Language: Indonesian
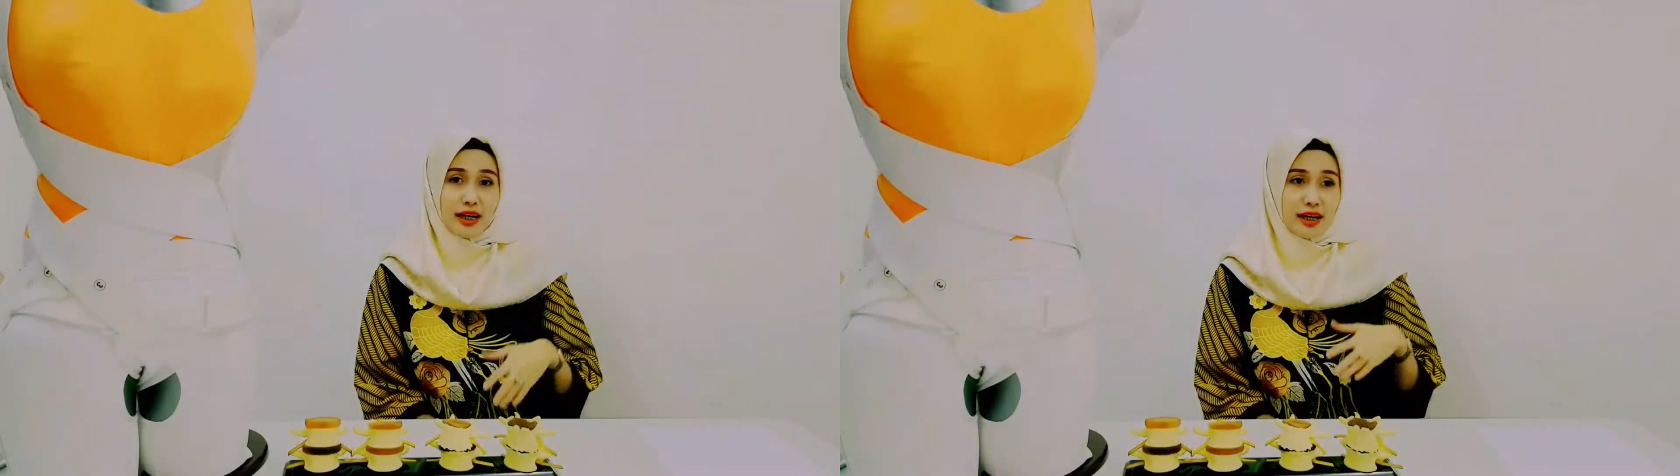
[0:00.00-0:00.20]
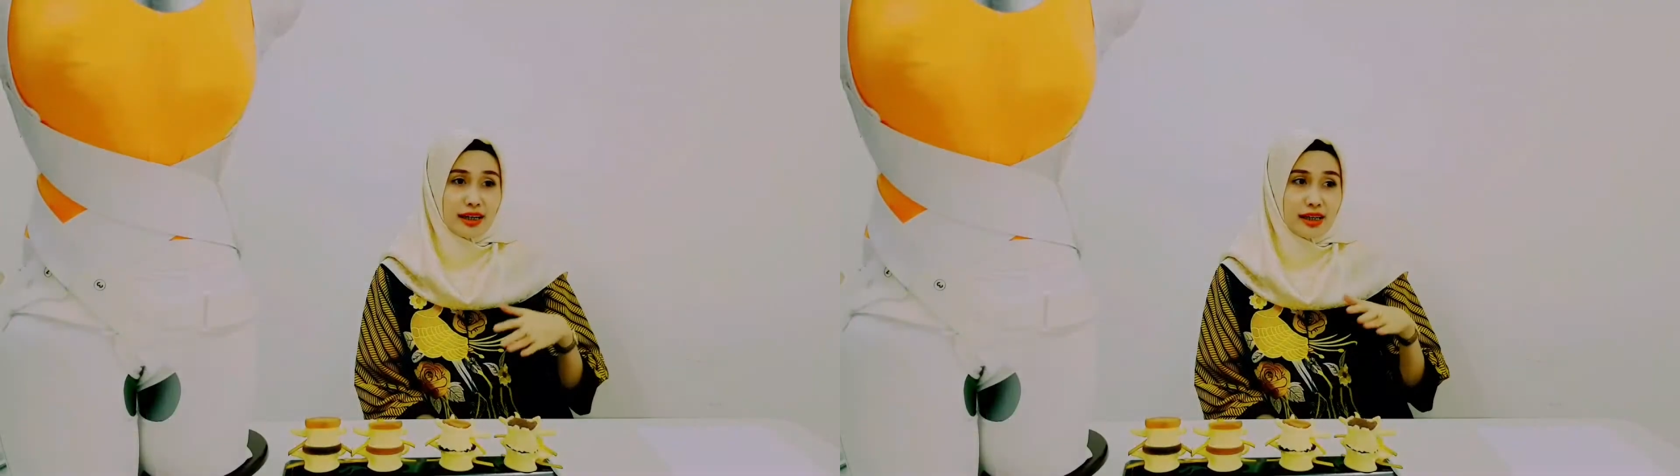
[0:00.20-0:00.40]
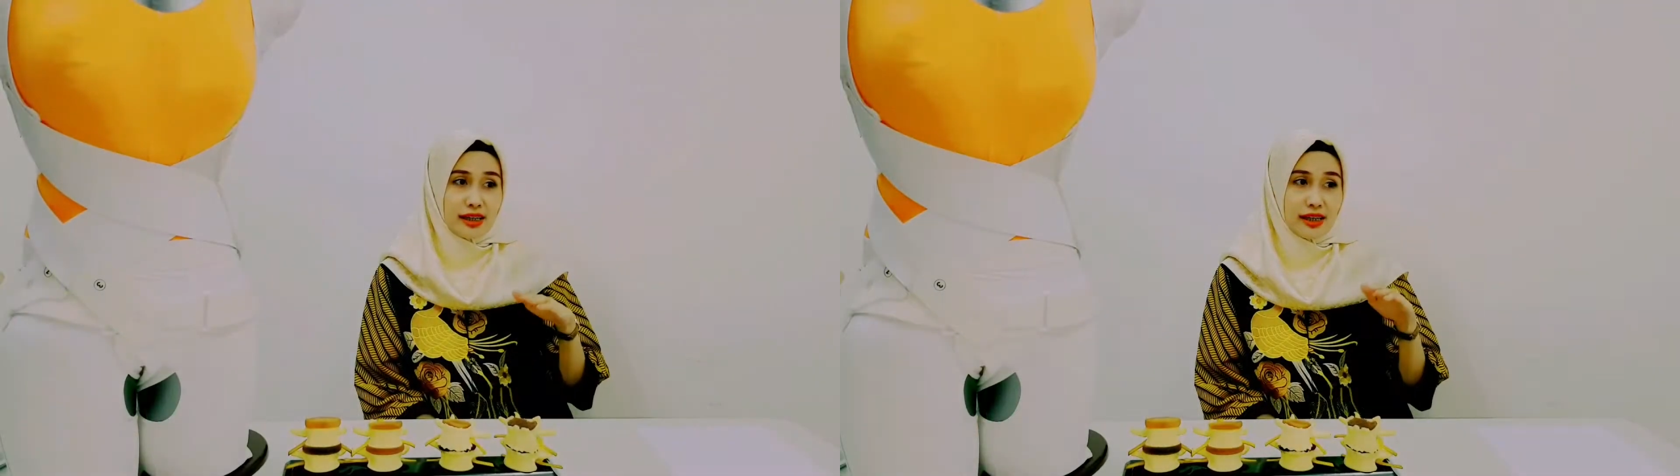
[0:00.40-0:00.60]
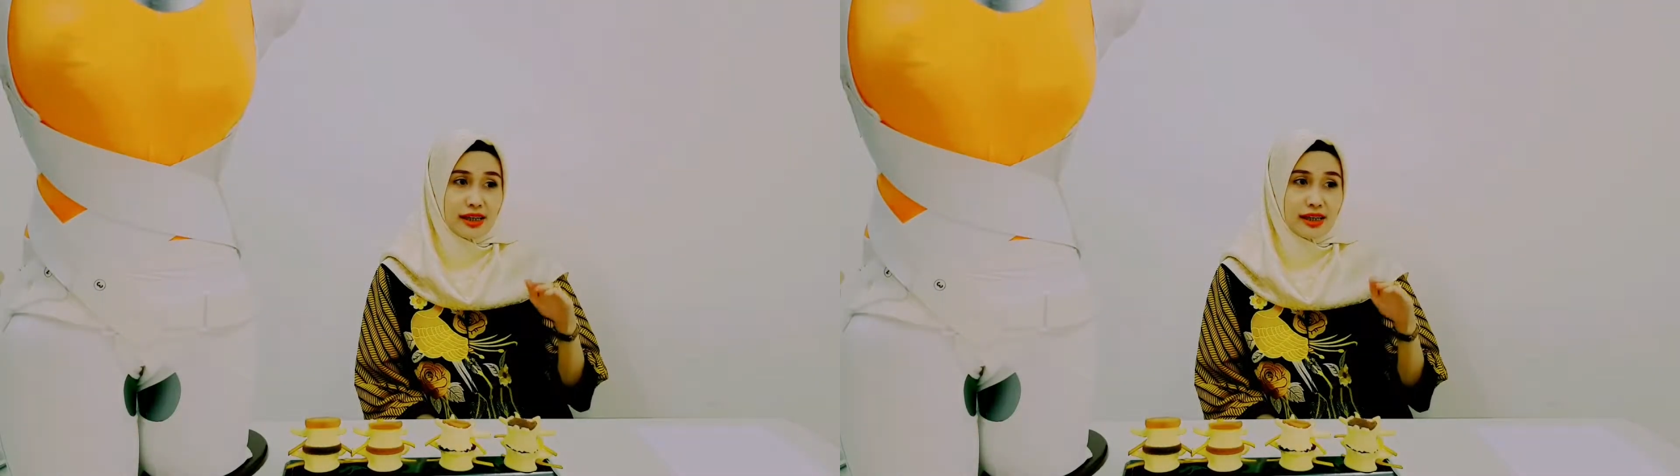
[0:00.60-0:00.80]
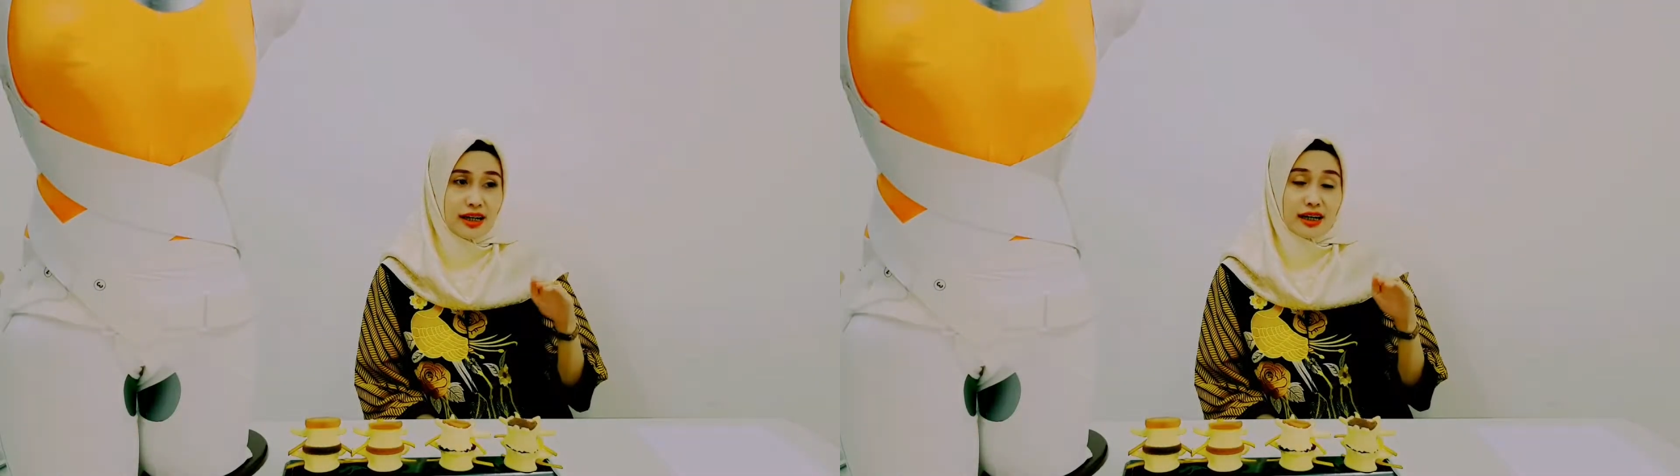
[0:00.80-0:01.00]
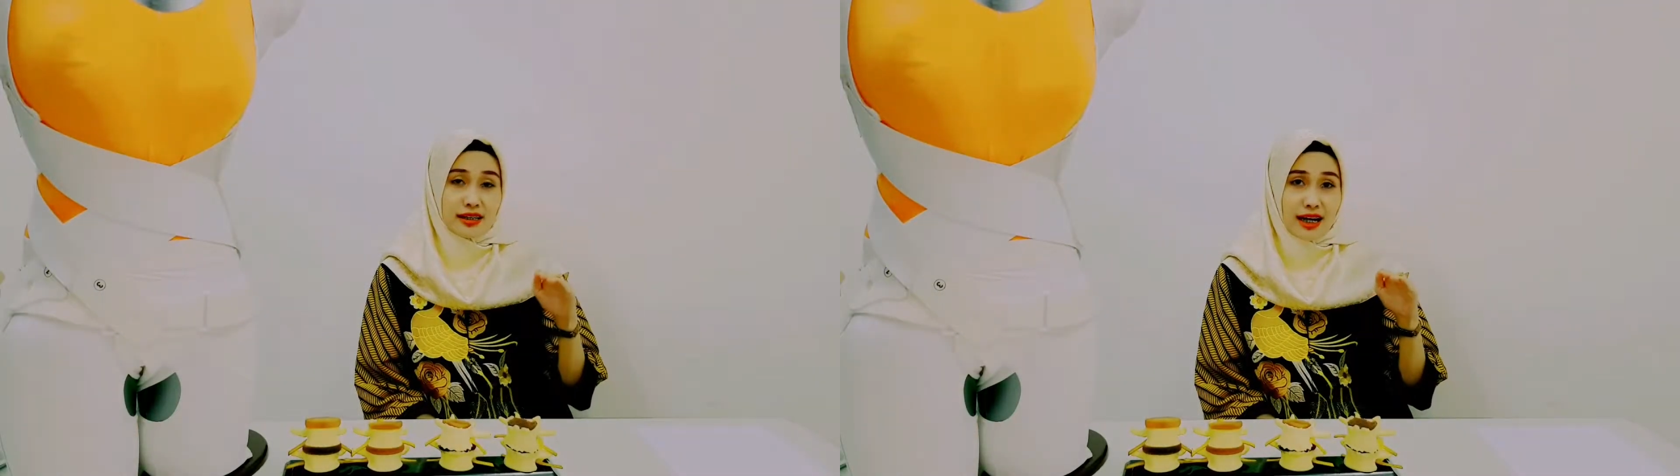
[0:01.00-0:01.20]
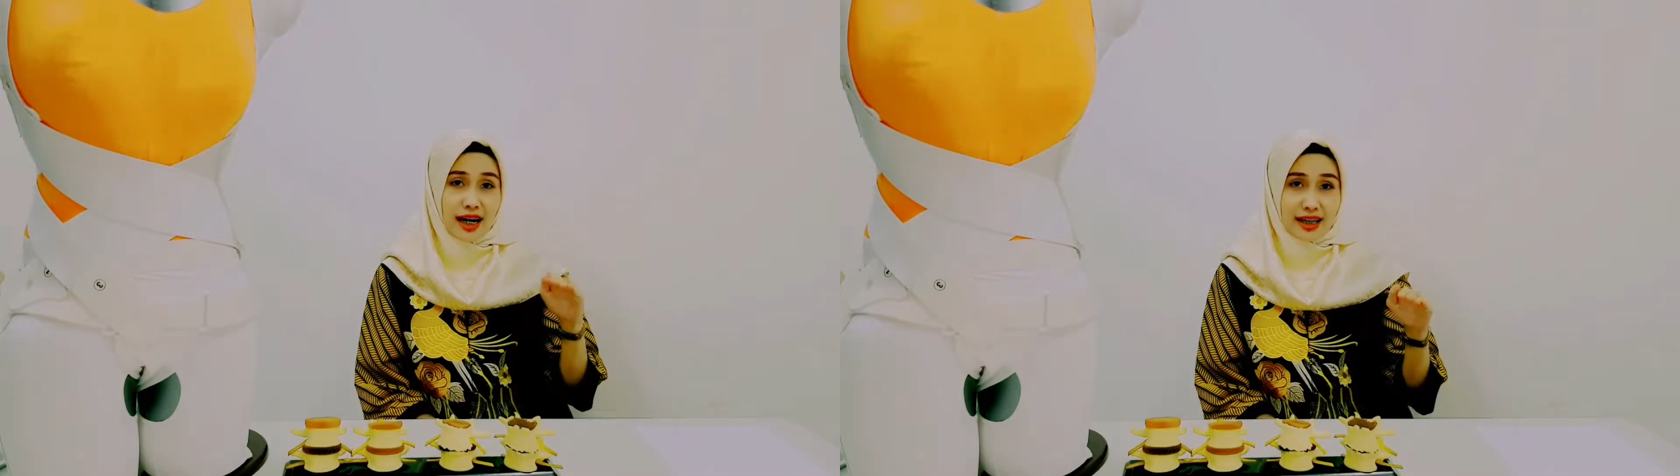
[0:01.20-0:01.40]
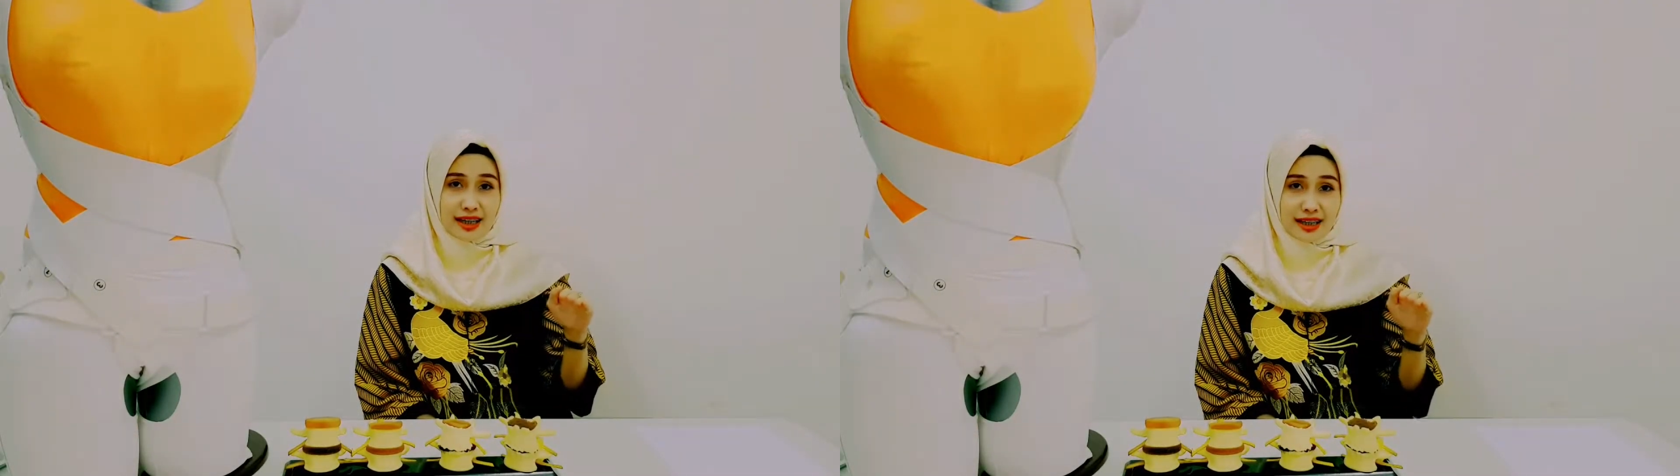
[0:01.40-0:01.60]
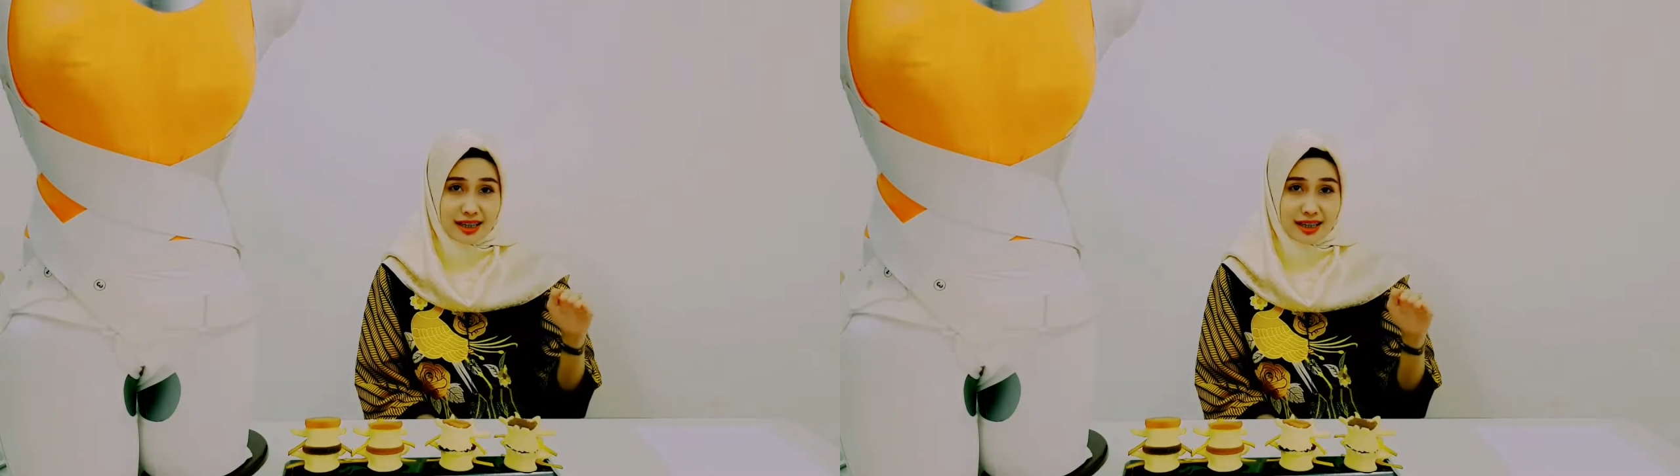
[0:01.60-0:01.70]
dari yang sangat